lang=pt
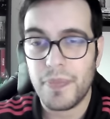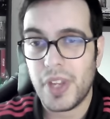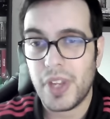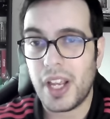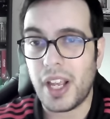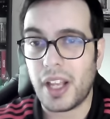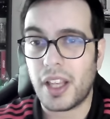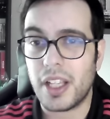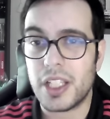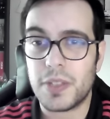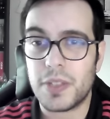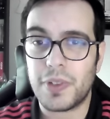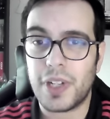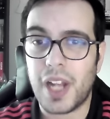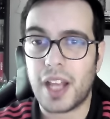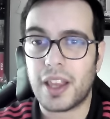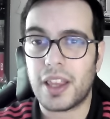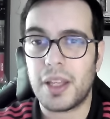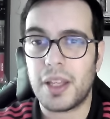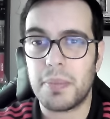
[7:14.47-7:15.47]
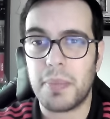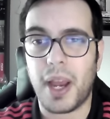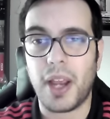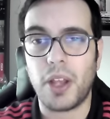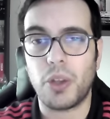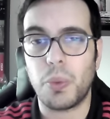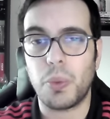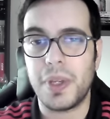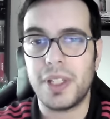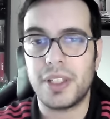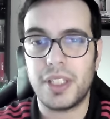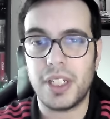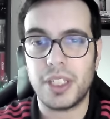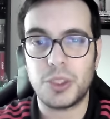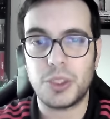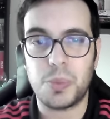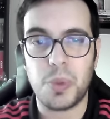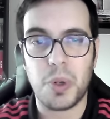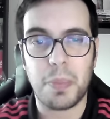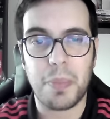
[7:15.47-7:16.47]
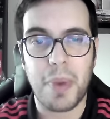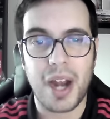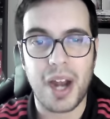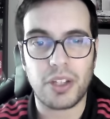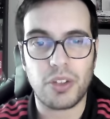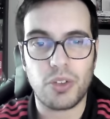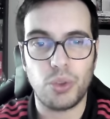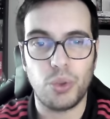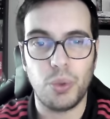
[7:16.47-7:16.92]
e tem-se falado também do interesse por parte do